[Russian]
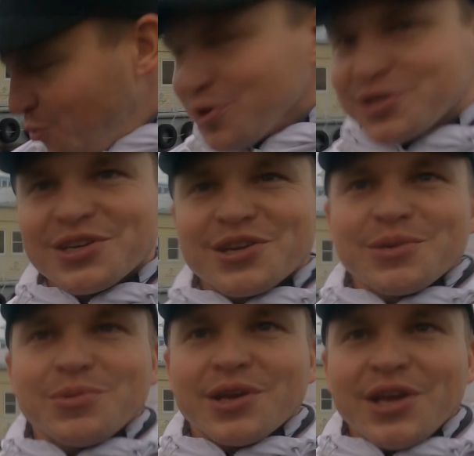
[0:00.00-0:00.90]
поиска
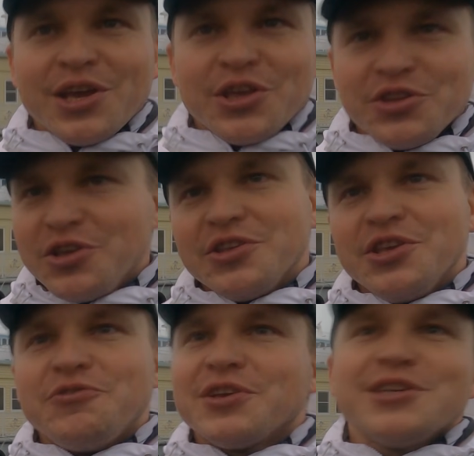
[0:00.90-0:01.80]
рыбы,
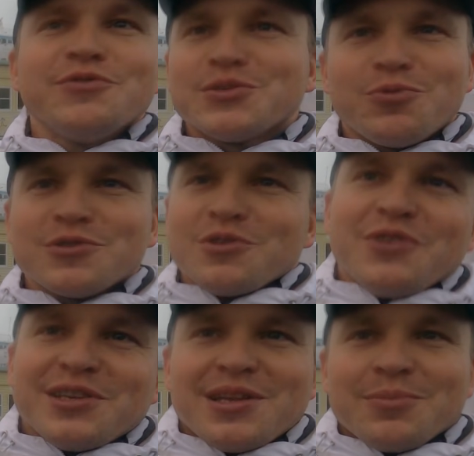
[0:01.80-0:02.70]
неэффективно использование
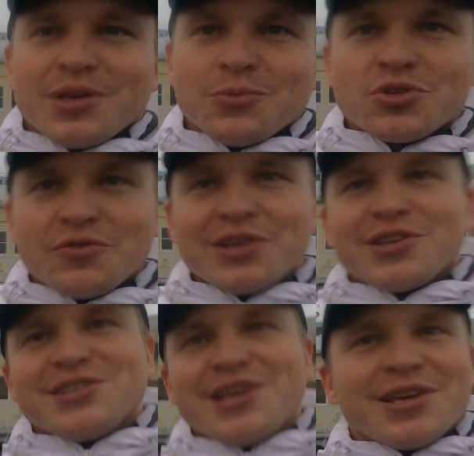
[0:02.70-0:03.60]
двигатель потому что
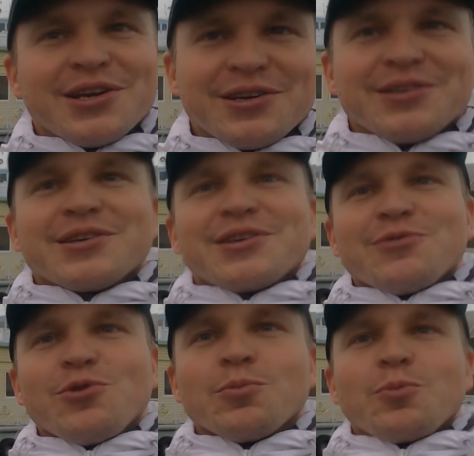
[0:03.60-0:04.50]
вектор тяги кривой, он,